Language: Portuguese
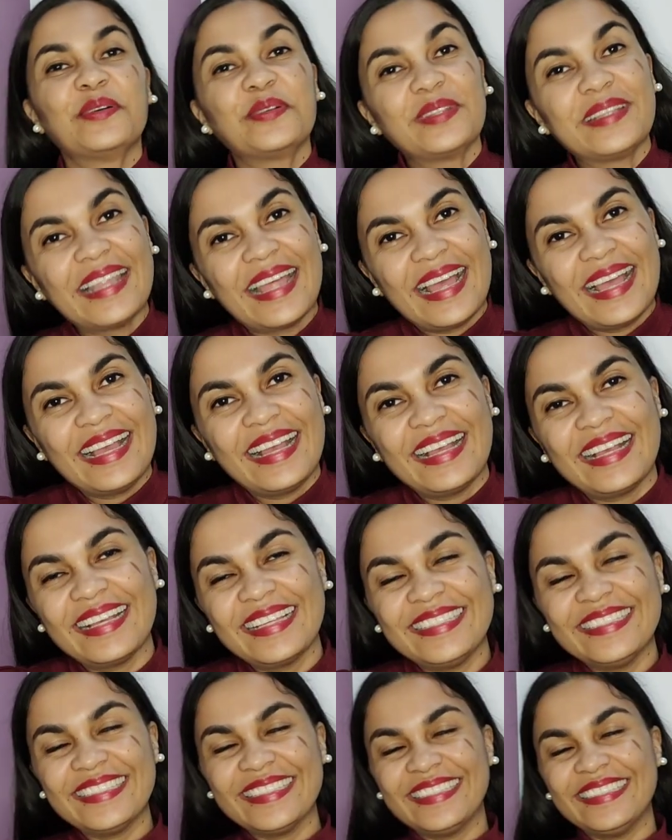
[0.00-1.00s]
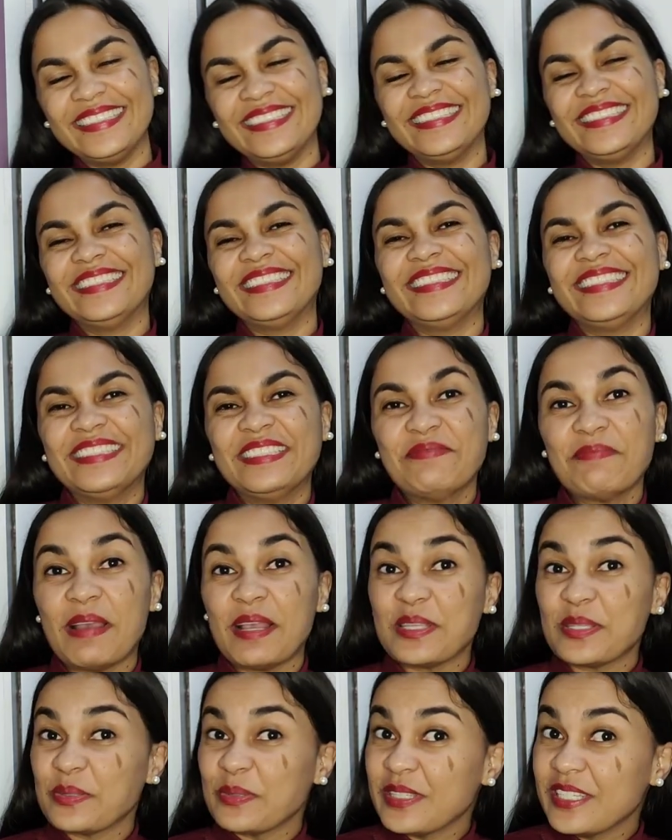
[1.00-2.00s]
Olá, e aí?
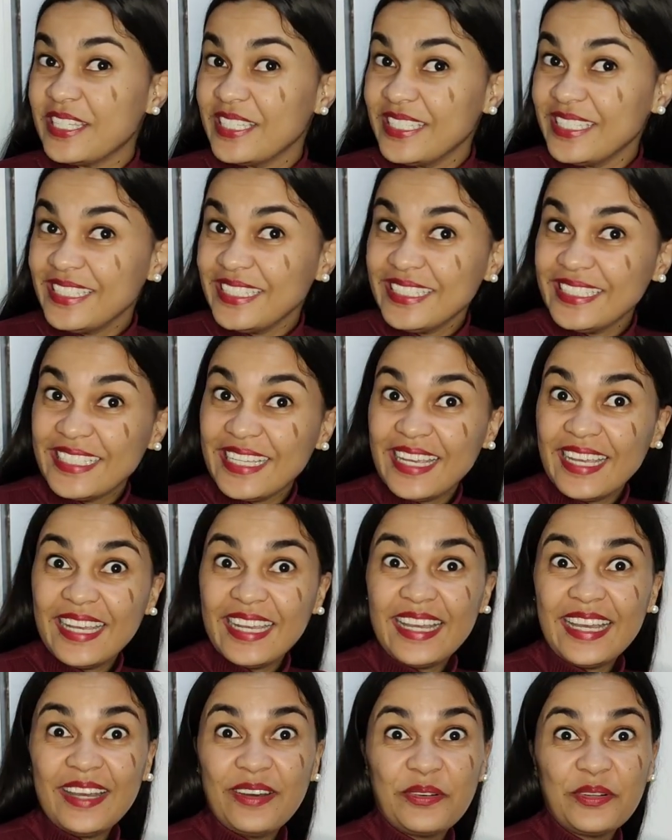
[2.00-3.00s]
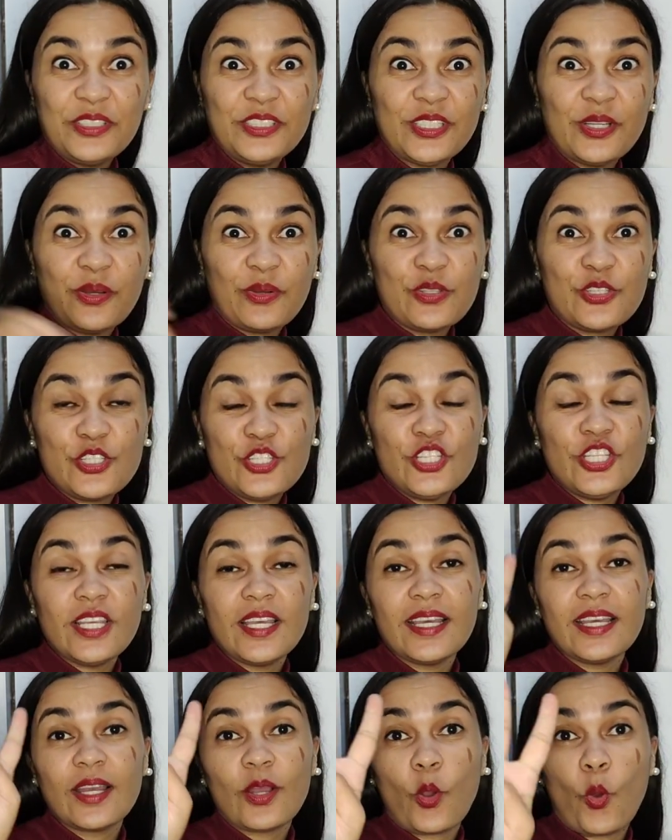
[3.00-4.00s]
Mais um dia. Hoje é o
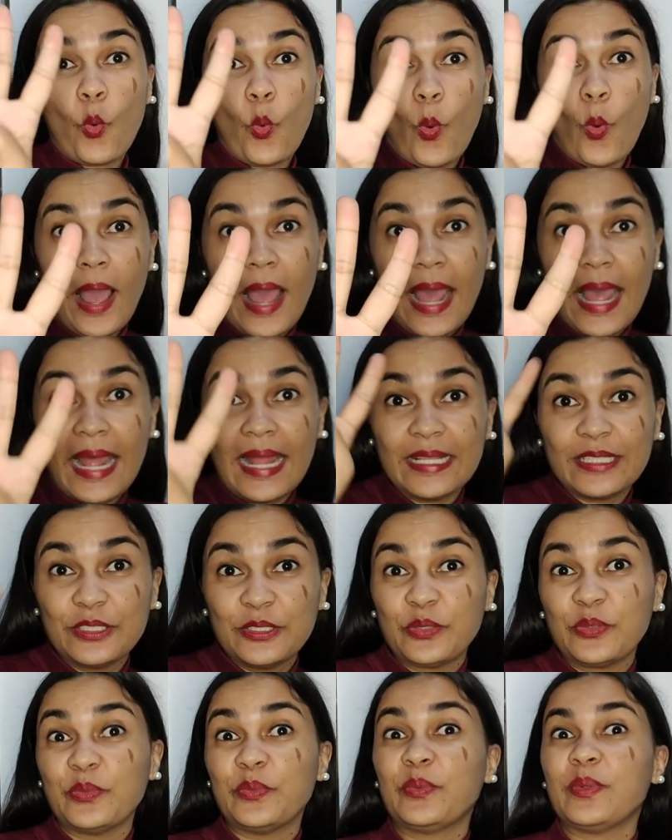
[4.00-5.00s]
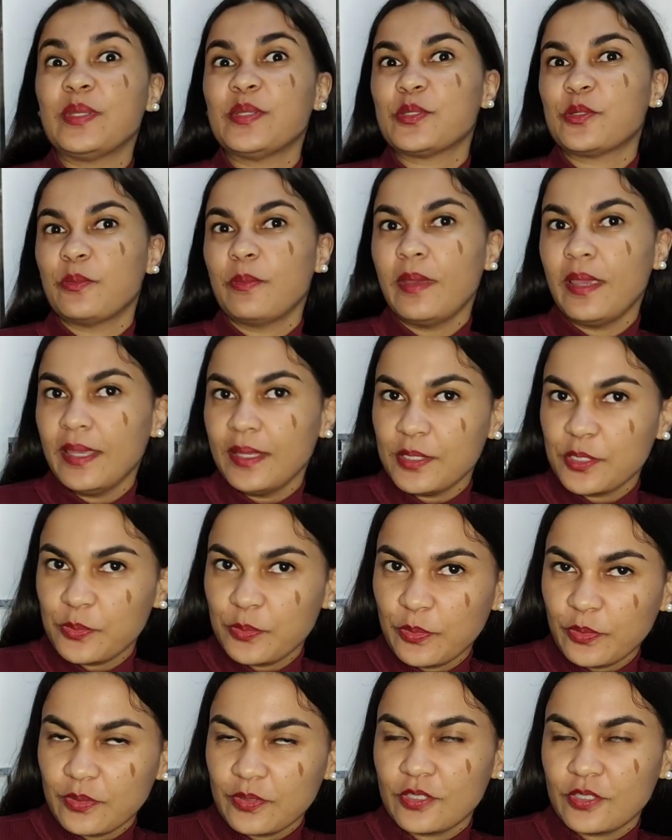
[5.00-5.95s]
dia 4, isso mesmo.